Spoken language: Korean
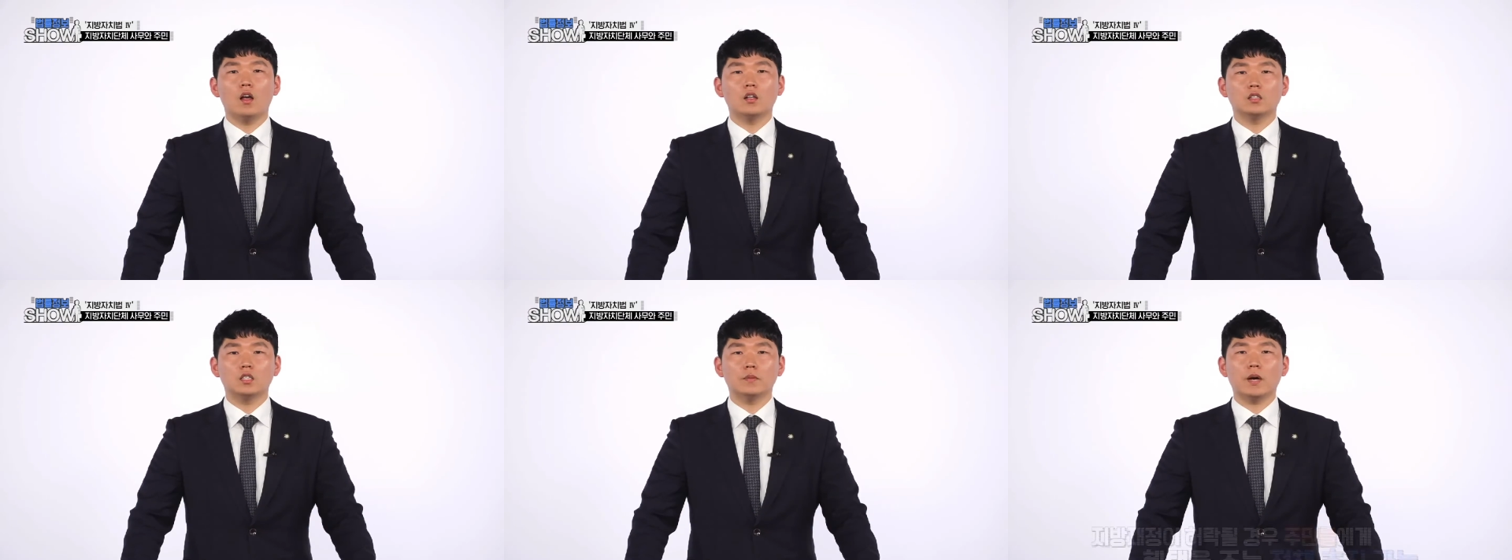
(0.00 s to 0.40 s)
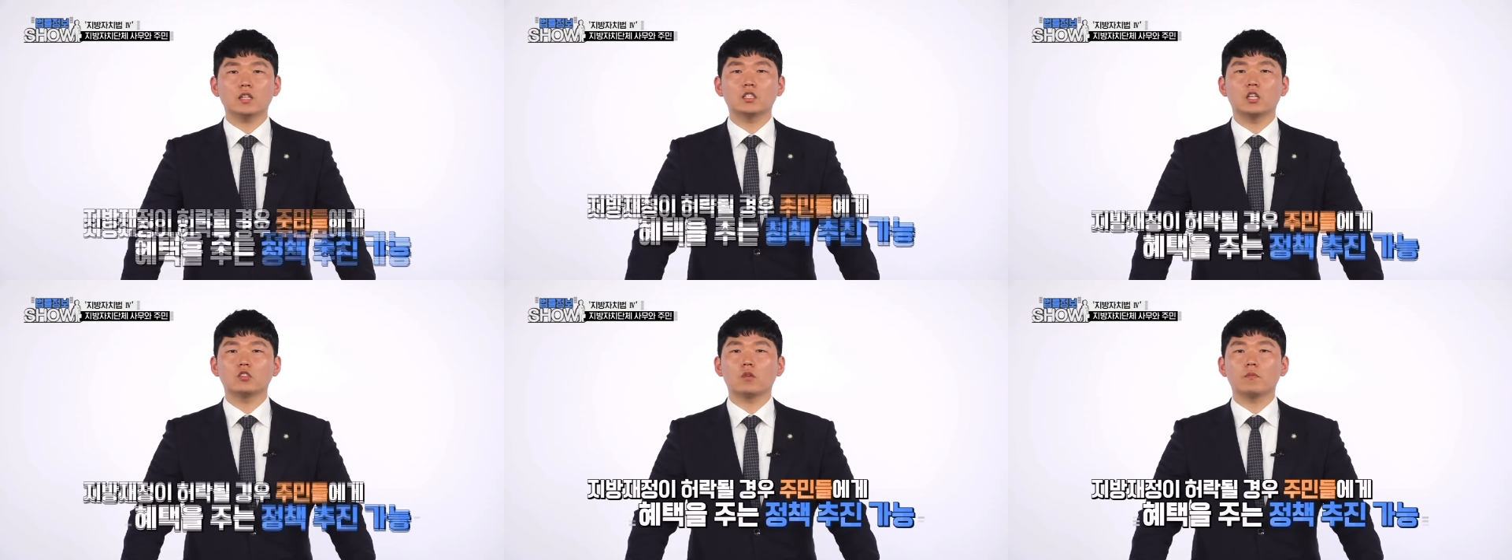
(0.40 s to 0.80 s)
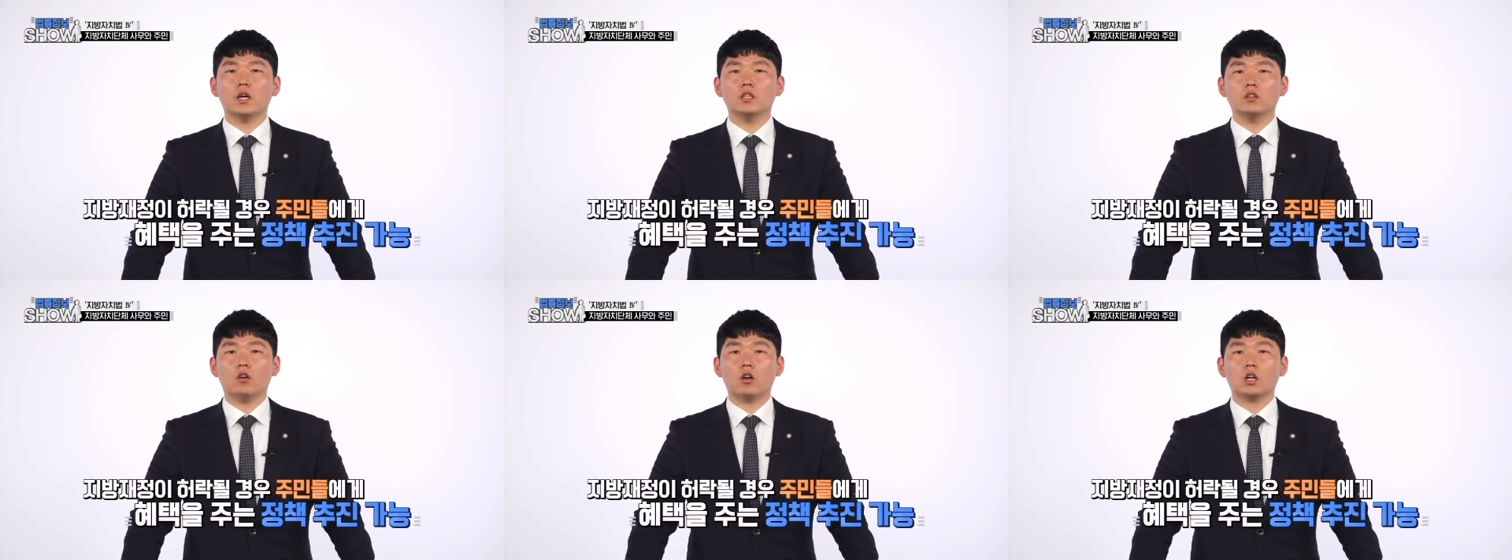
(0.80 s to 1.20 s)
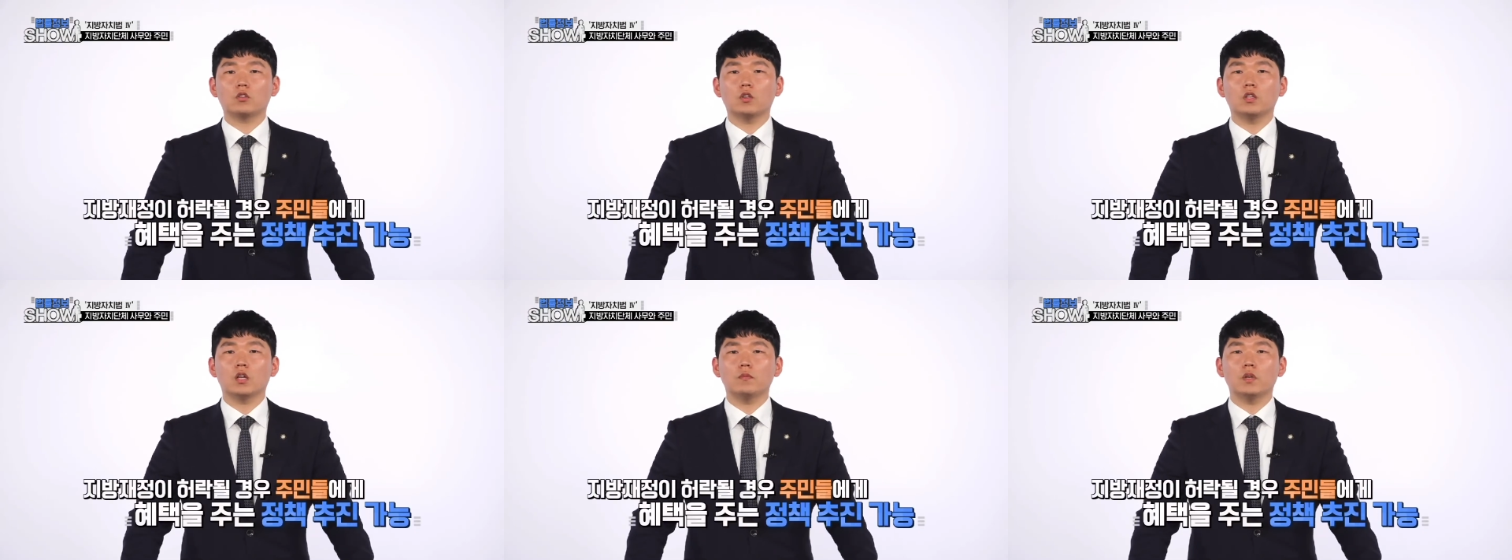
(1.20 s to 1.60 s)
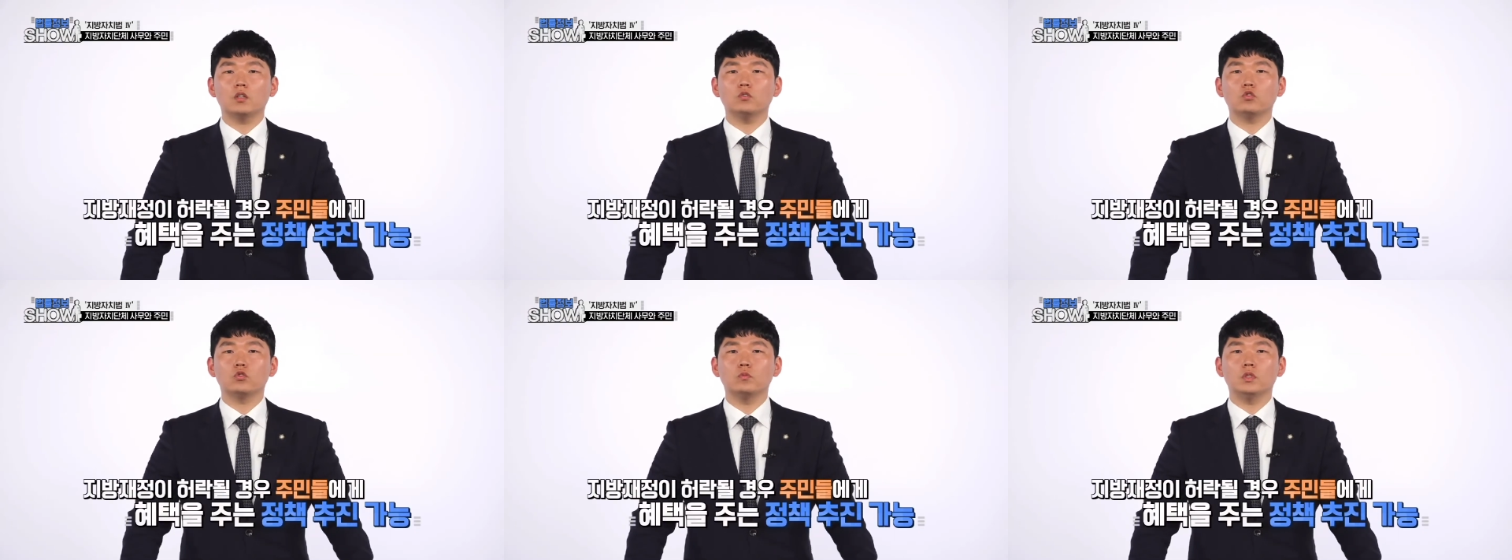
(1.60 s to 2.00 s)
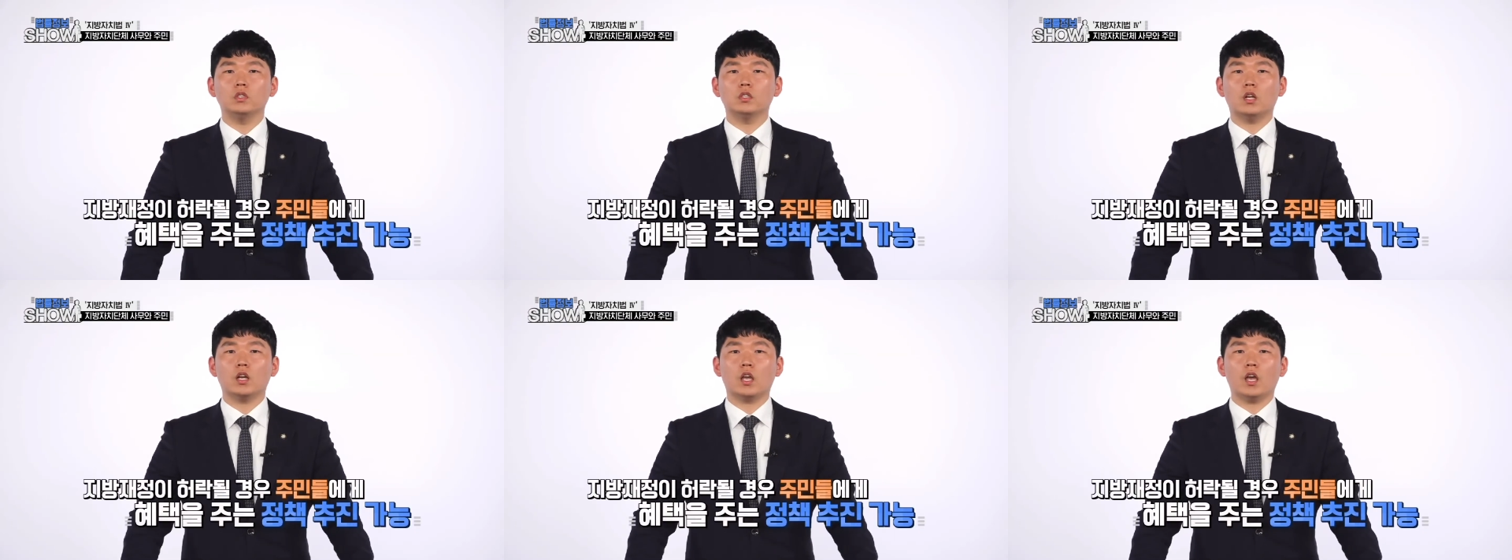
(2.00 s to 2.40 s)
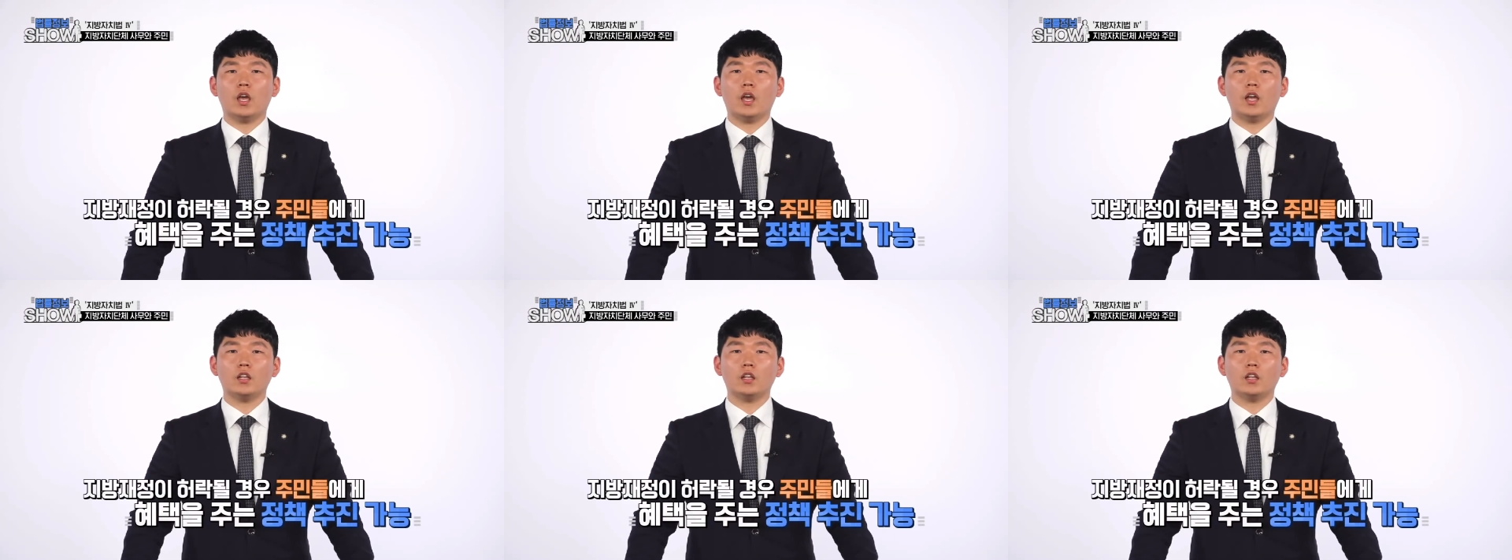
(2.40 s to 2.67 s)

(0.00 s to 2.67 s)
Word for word: 지방재정만 허락된다면 주민들에게